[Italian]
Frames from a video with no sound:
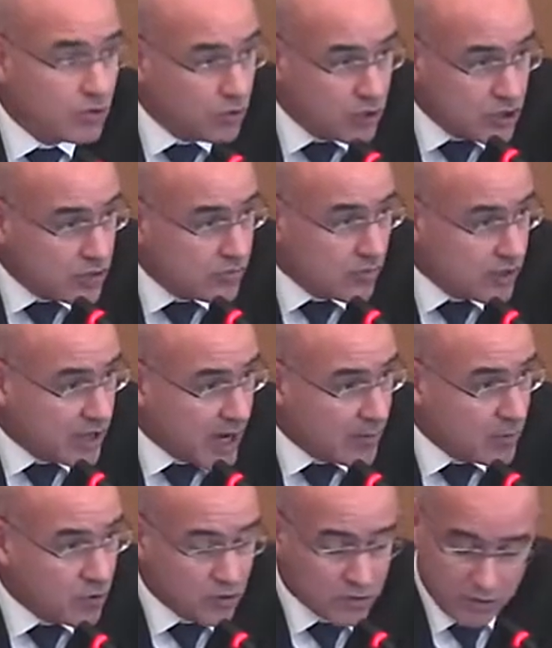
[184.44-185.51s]
cui ci
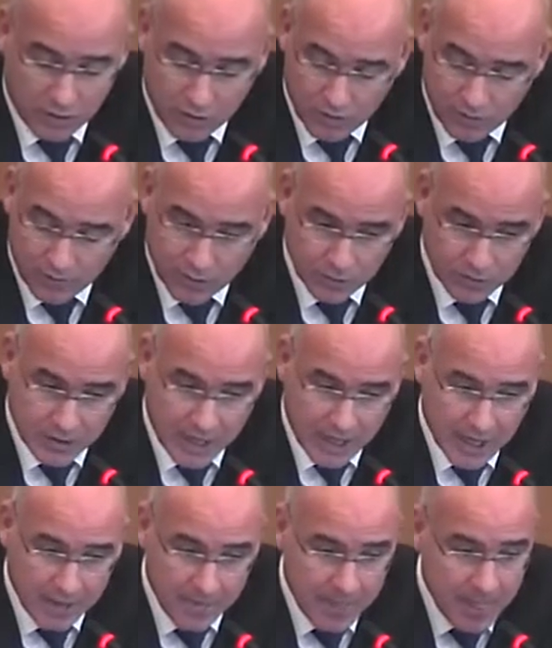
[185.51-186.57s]
vogliamo
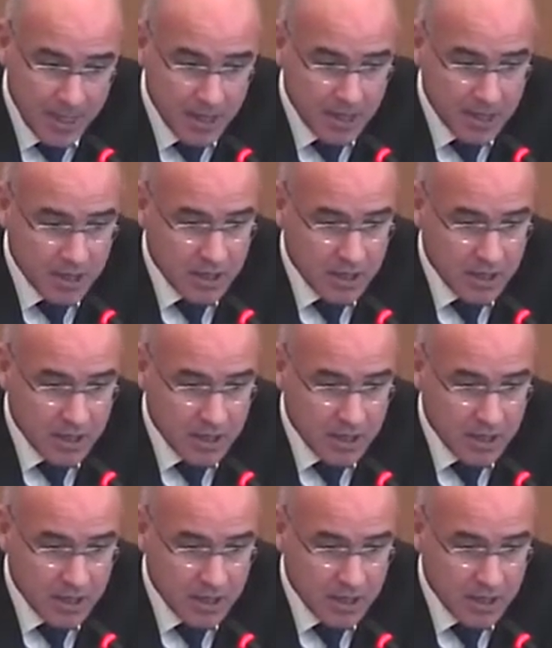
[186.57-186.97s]
confrontare.